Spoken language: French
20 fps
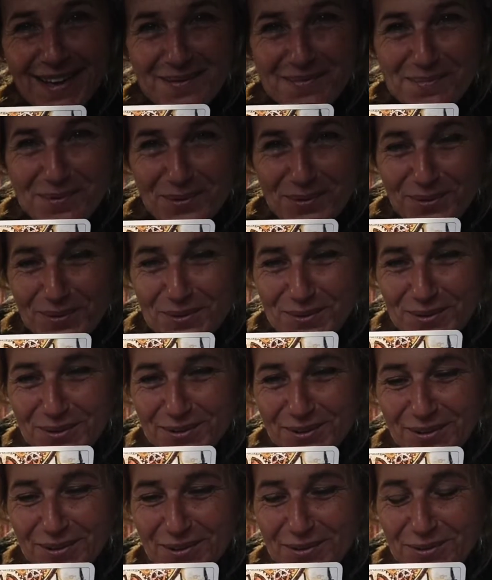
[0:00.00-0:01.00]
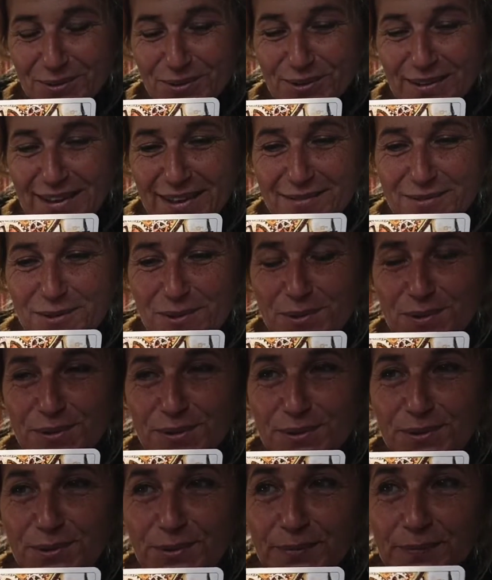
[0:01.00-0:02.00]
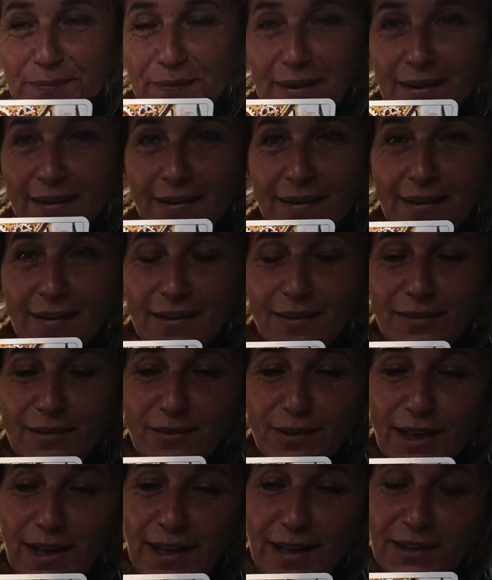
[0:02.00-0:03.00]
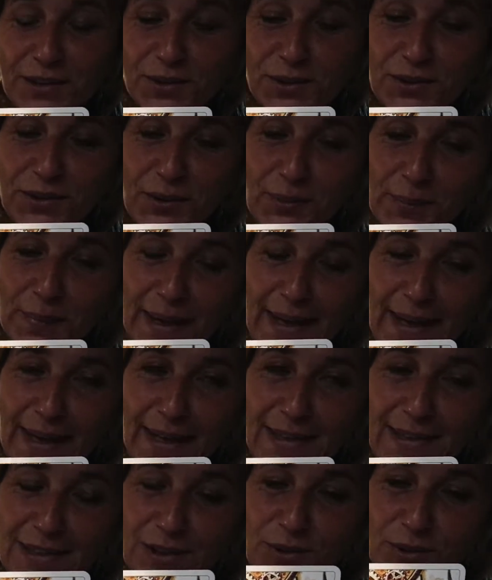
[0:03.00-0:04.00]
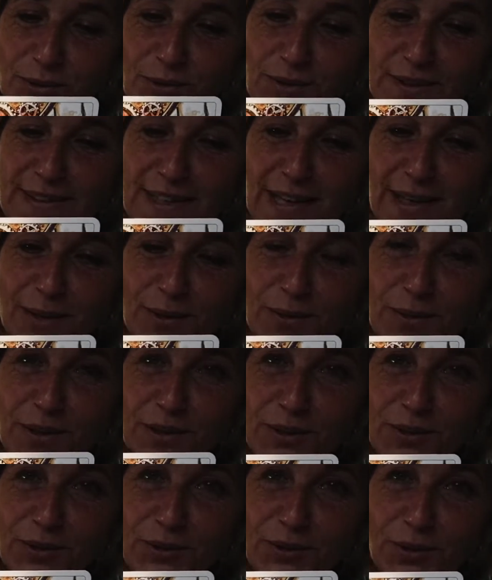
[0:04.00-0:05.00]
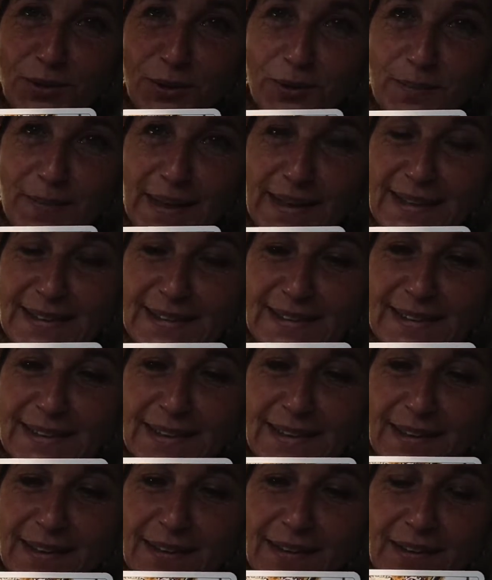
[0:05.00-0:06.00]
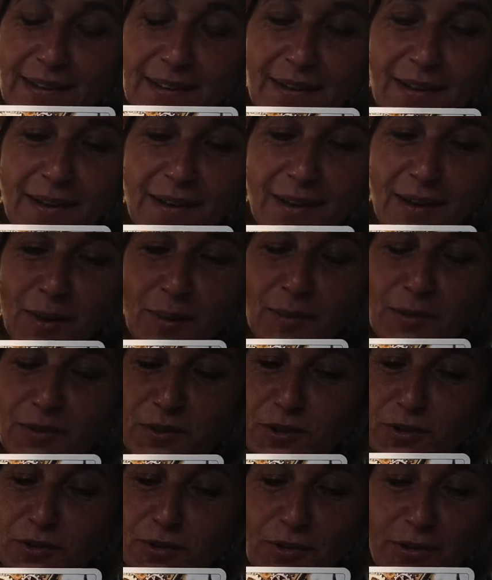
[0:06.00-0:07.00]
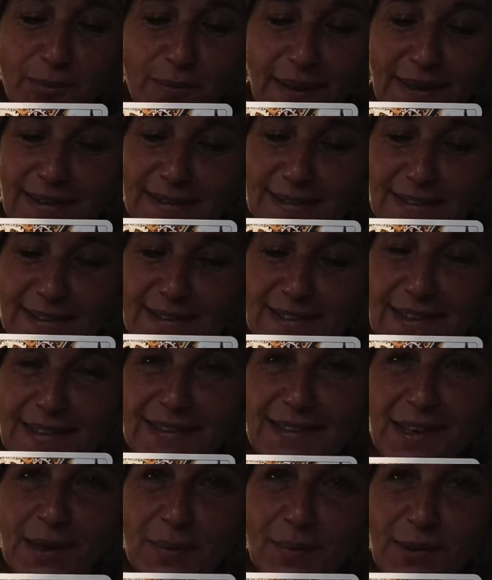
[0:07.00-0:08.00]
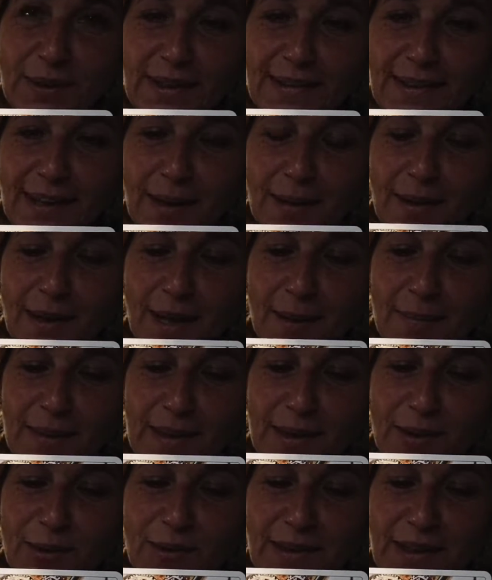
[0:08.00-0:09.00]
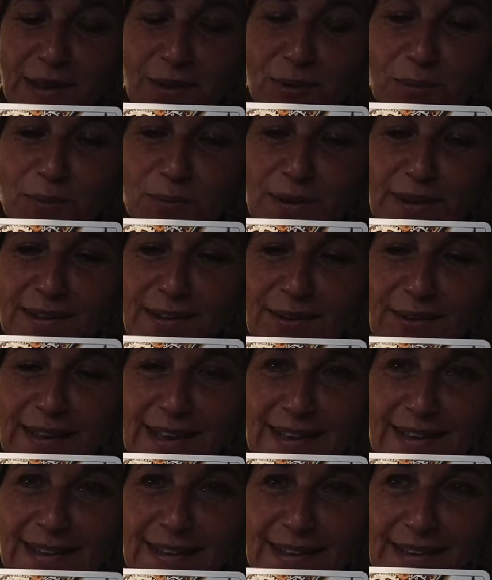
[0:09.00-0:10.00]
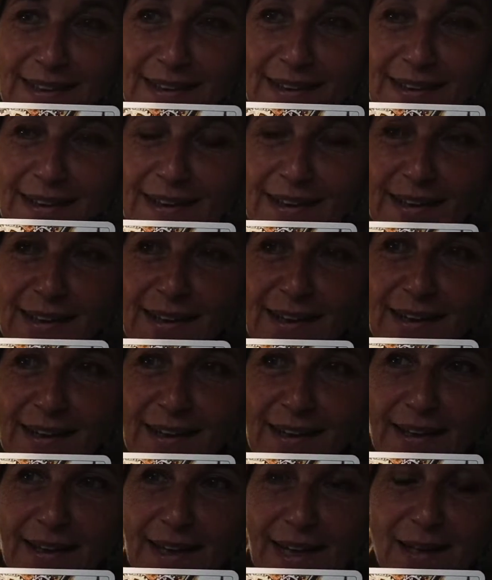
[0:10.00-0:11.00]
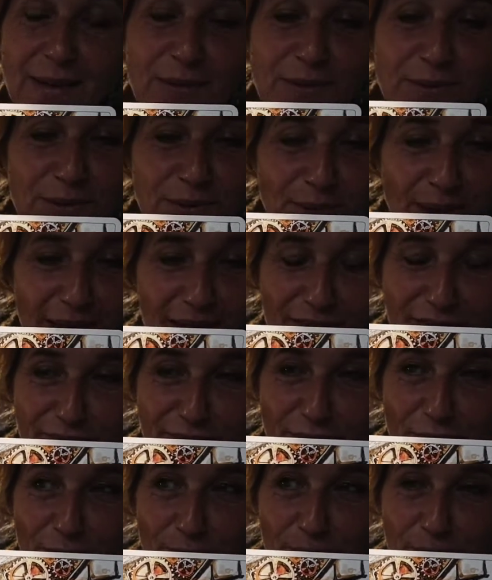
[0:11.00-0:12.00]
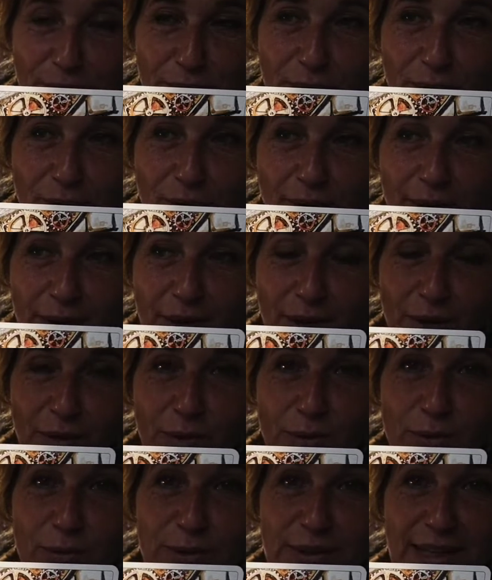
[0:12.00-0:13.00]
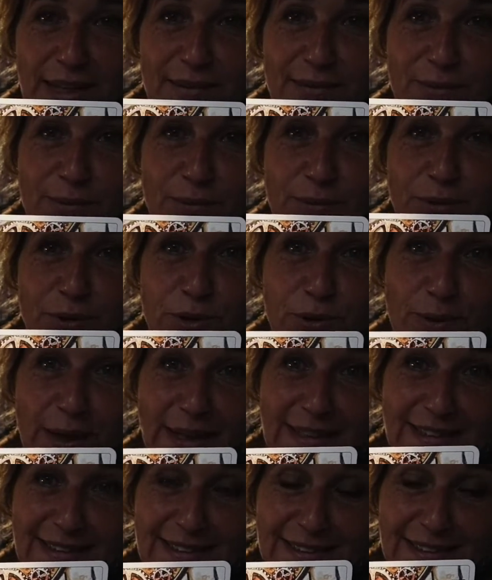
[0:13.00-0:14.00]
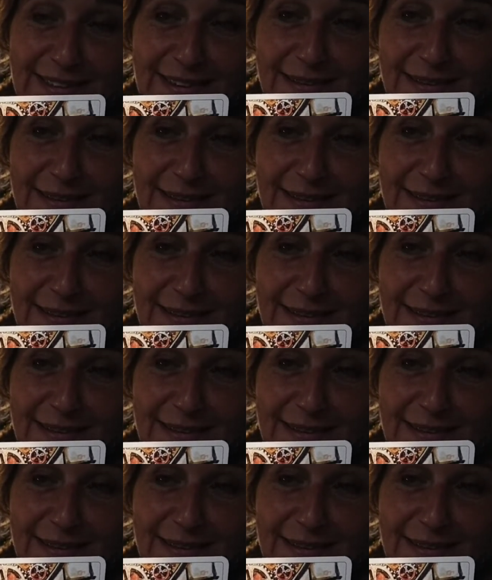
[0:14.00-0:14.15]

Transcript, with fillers: pour l'autre dans notre évolution. Voilà, je t'embrasse, je te salue et je te remercie. Euh, je te remercie sincèrement d'être à, mes côtés depuis tant d'années, quelle que soit la forme que nous avons choisie